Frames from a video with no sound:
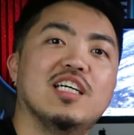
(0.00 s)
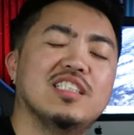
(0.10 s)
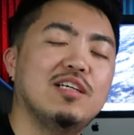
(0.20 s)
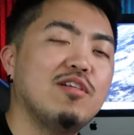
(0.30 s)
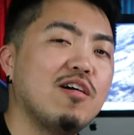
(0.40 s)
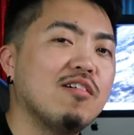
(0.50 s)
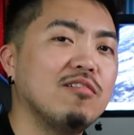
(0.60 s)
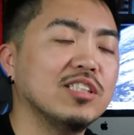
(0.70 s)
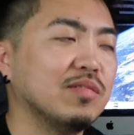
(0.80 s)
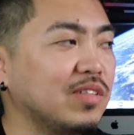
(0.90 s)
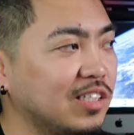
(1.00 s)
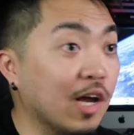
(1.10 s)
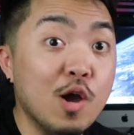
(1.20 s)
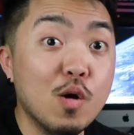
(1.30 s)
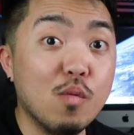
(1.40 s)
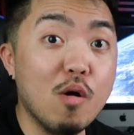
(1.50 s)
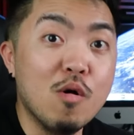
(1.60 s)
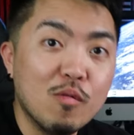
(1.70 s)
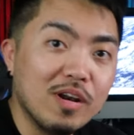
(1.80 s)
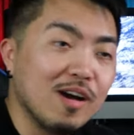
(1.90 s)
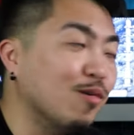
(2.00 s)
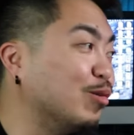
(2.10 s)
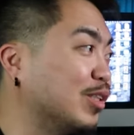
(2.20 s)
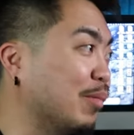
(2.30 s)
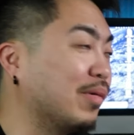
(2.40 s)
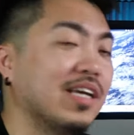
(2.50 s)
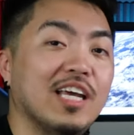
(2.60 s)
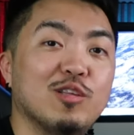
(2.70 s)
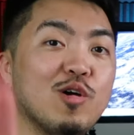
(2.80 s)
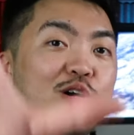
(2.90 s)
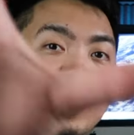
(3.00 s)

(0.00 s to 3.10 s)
Kasi wala akong kausap dito. Wow, wala kausap. Kaya ito,